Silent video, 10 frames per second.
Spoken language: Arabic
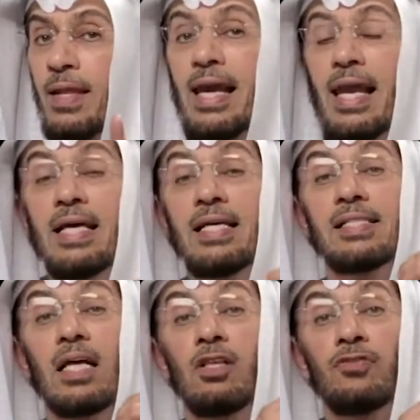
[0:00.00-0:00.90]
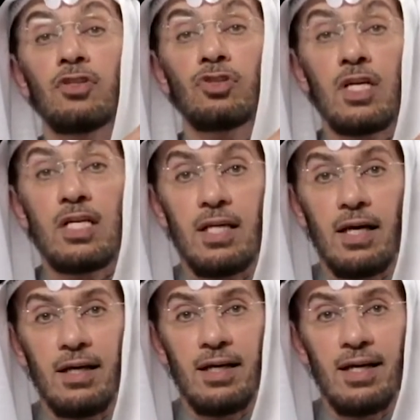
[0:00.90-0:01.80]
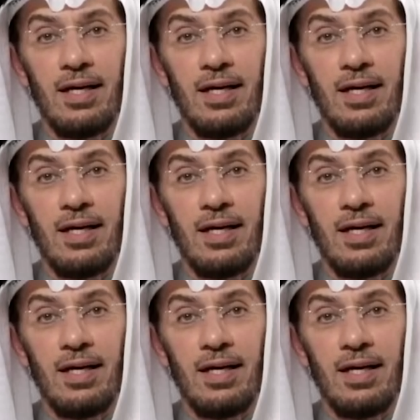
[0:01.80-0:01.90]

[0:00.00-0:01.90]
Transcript: ليست فطرية